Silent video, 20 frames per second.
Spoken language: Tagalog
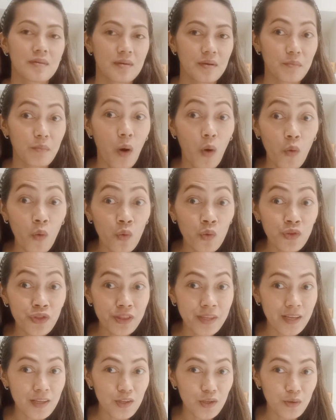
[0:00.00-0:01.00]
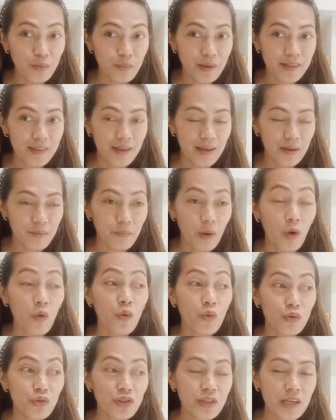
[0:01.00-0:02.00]
makukontinue mo, de,
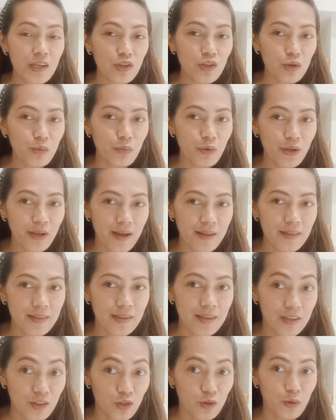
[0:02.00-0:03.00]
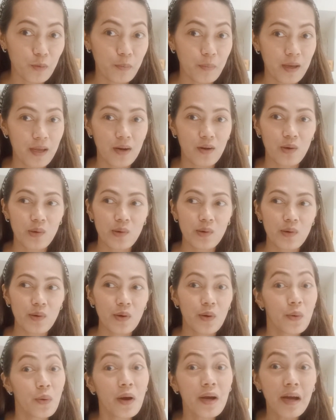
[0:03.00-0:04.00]
makukontinue mo yan dito, pero
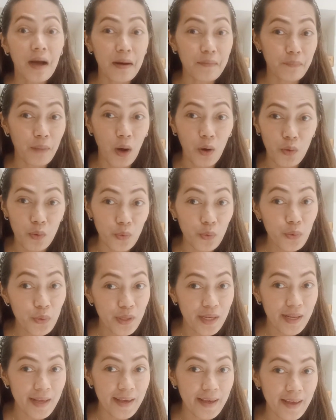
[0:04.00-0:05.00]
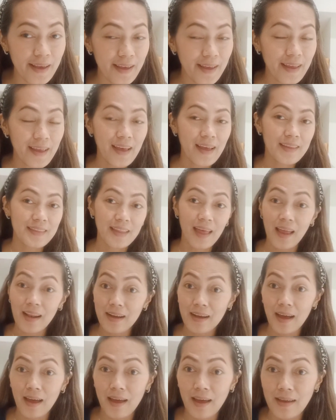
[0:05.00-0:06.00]
huwag kang pahuhuli
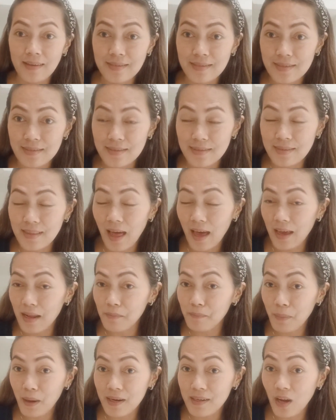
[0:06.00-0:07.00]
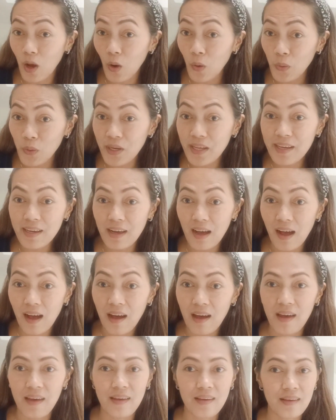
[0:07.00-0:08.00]
dahil kas, dahil pag nahuli
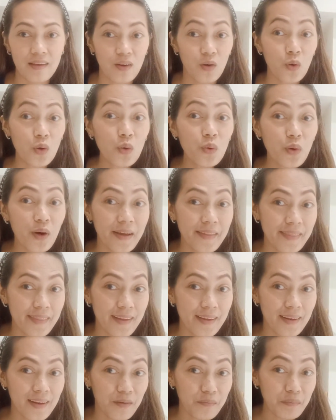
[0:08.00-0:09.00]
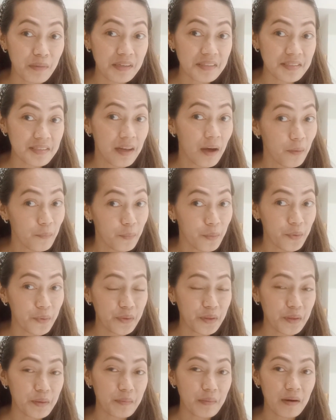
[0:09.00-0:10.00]
ka ay kulungan din ang bagsak mo,
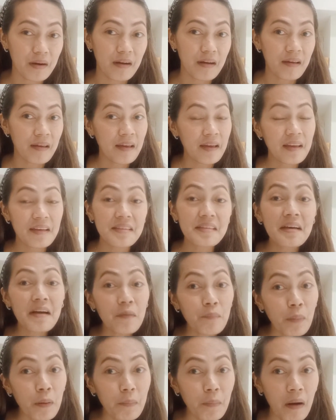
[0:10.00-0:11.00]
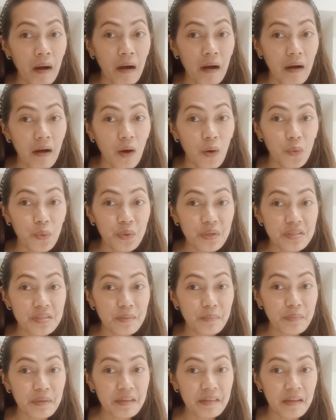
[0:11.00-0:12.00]
'di ba? Hindi ka pa makakauwi
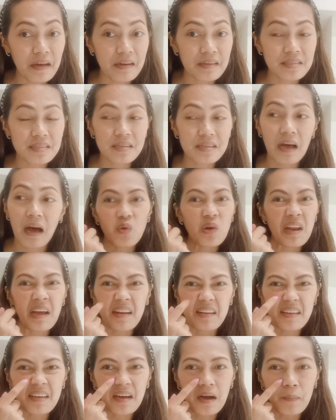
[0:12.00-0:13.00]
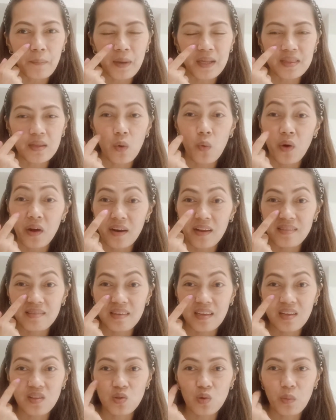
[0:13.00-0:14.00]
sa Pinas. Laring kapatawaran
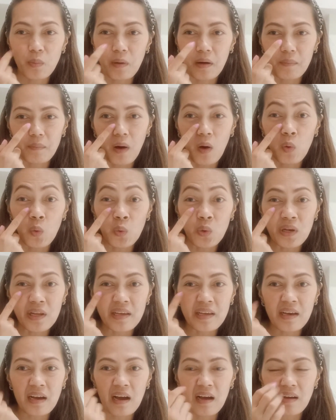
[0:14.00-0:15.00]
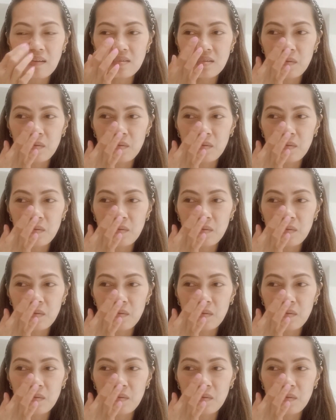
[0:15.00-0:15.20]
dito pag mahuli ka sa